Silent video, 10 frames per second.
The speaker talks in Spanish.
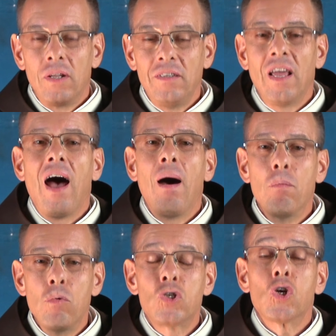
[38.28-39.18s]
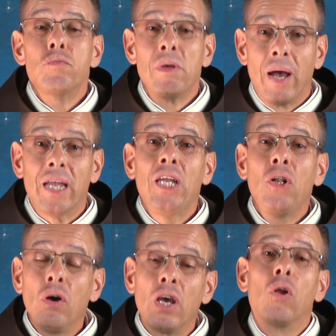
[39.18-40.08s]
Ya muchos me
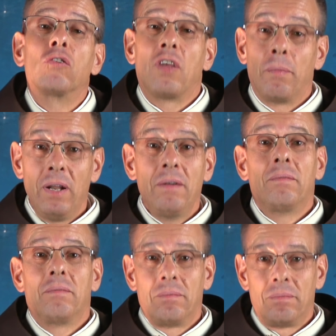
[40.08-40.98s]
imagino que lo sabrán.